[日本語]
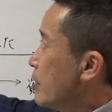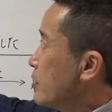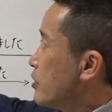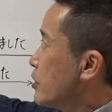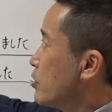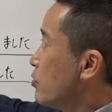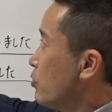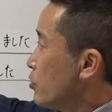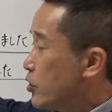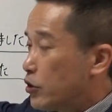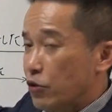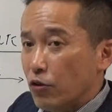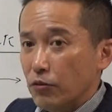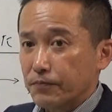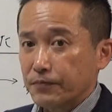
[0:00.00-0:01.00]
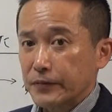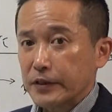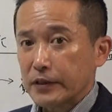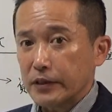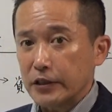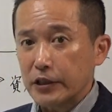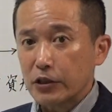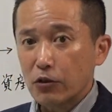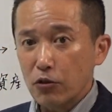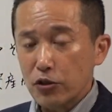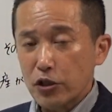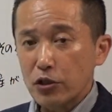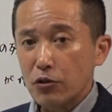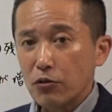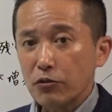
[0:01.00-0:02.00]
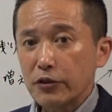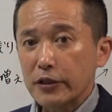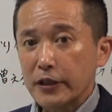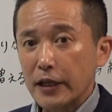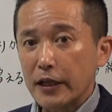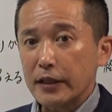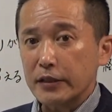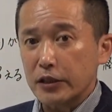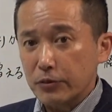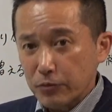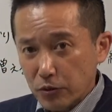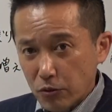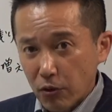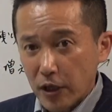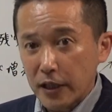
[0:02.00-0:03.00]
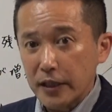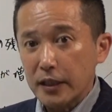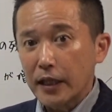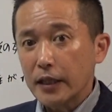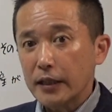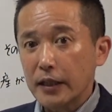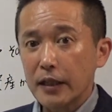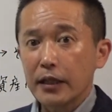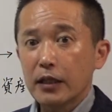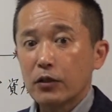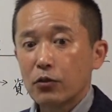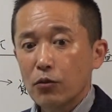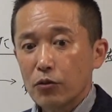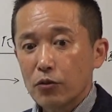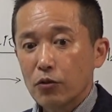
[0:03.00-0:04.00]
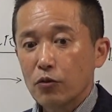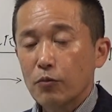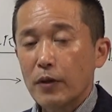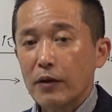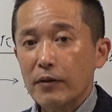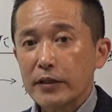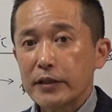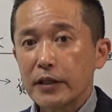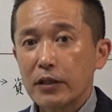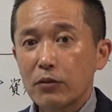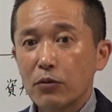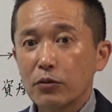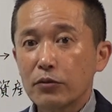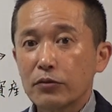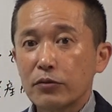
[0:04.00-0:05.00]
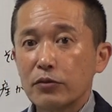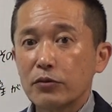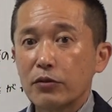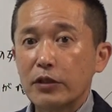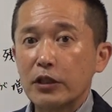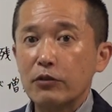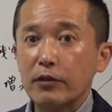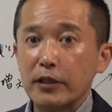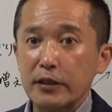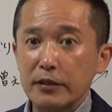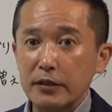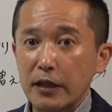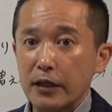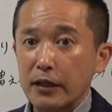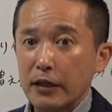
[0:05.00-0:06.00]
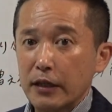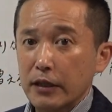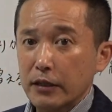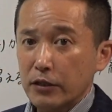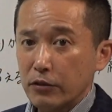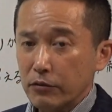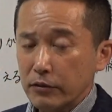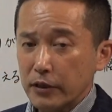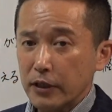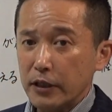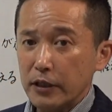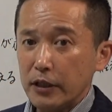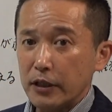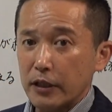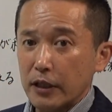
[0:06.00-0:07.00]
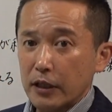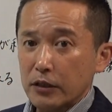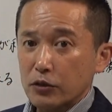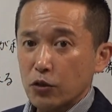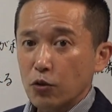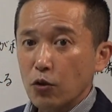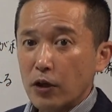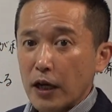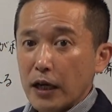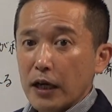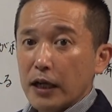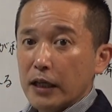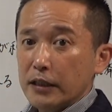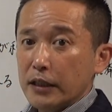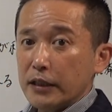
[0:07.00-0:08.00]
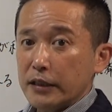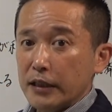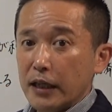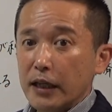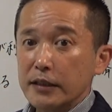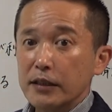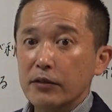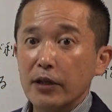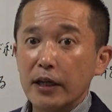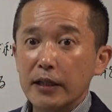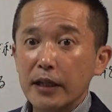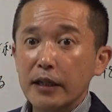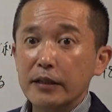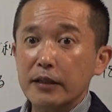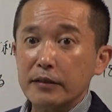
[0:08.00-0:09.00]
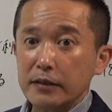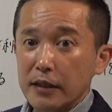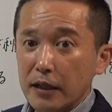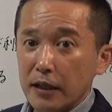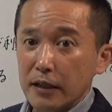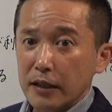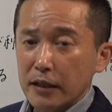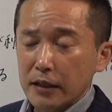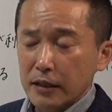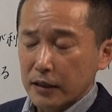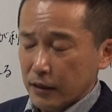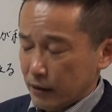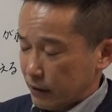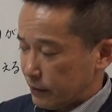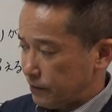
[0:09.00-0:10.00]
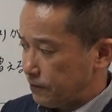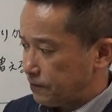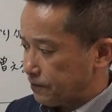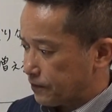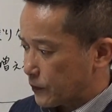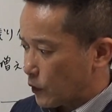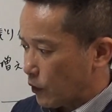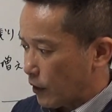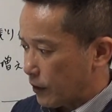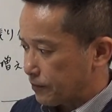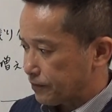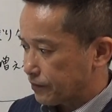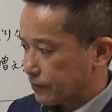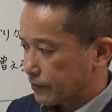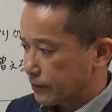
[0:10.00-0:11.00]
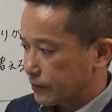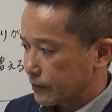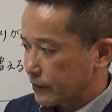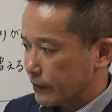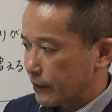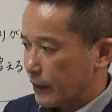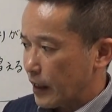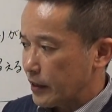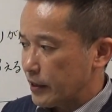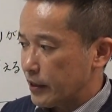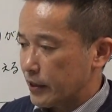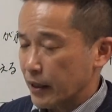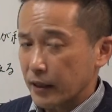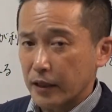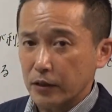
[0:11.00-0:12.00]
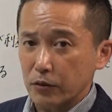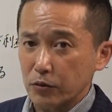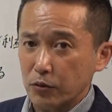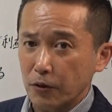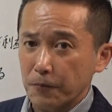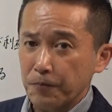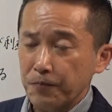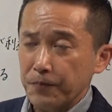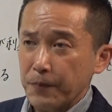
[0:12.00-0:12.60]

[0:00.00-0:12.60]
自己資本自己資本で自分のお金だけで農業を回していこうとする時にはですね基本的にその考え方にならざるを得ないんですがうんとね何言いたいかというと